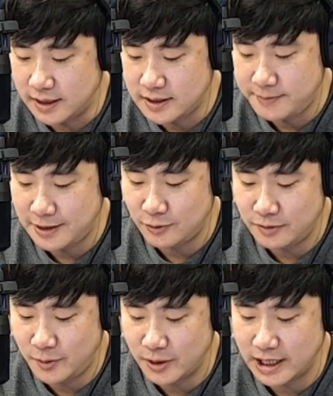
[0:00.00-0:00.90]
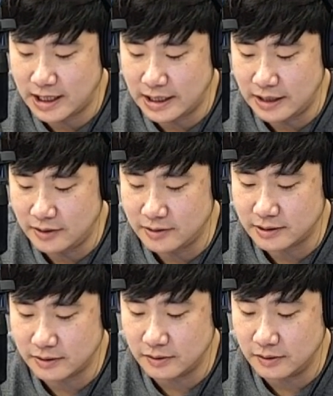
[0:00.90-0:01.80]
세뱃돈을 포기할까요?
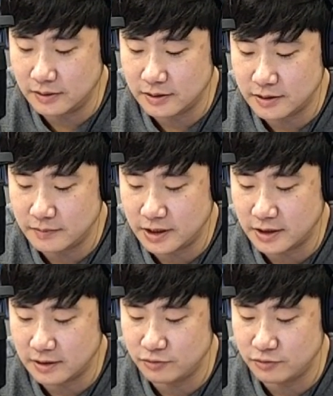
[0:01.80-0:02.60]
라고 했습니다. 그게 무슨